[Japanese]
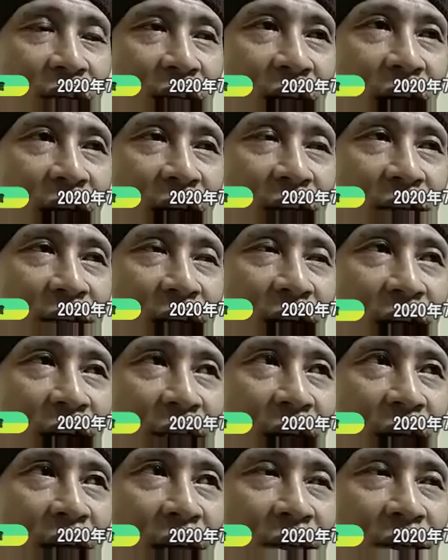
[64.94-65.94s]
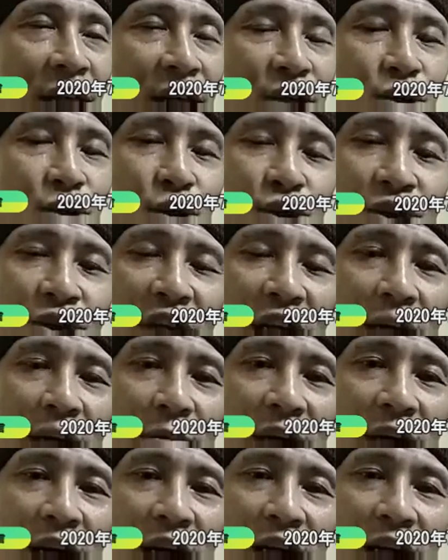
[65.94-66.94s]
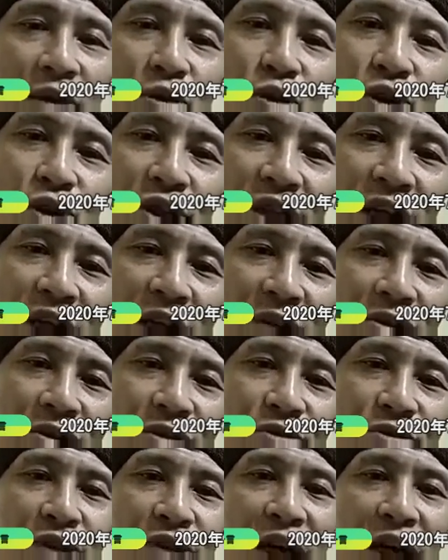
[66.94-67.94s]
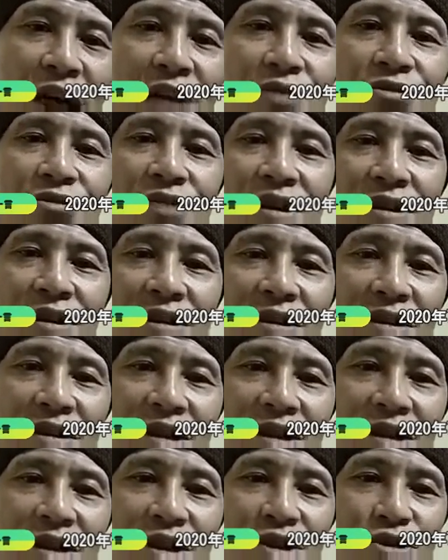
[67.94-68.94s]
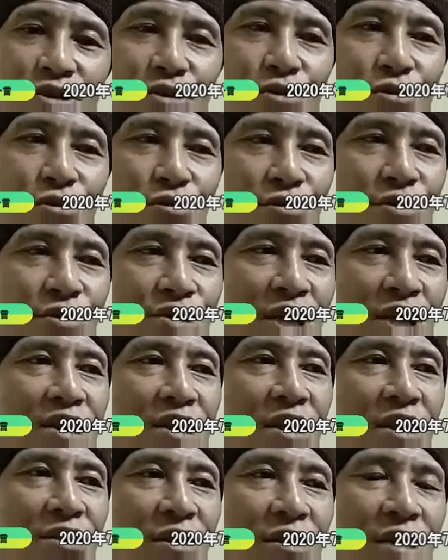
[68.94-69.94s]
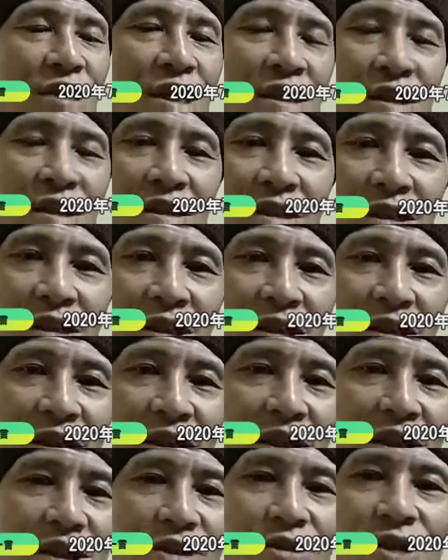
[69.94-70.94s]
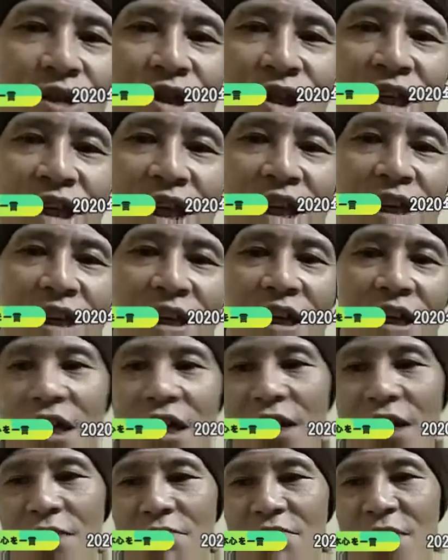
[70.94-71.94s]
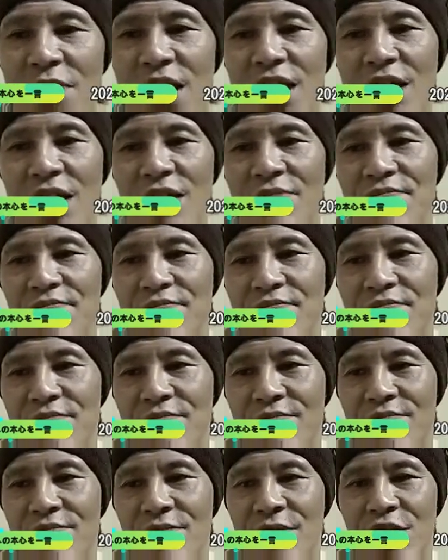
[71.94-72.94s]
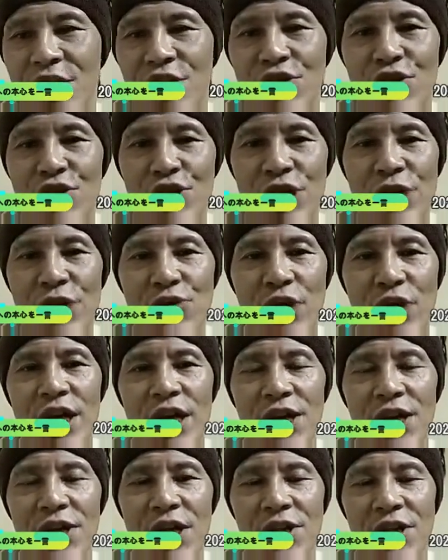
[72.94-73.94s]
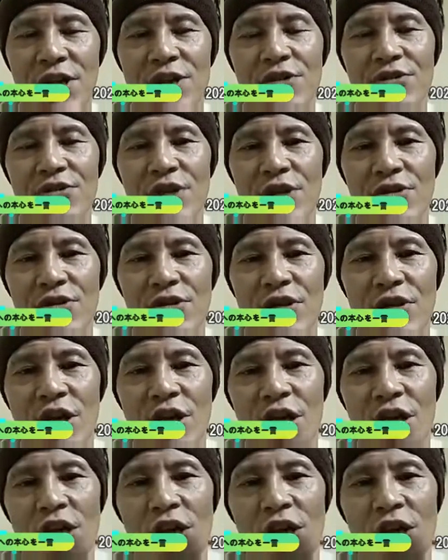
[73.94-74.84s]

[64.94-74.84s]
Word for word: か、叶わない恋ならば、恋ならっていう歌があるんだよ。それを送ってきたんだよね。それって、まあ、いろいろな捉え方ができるんだけど、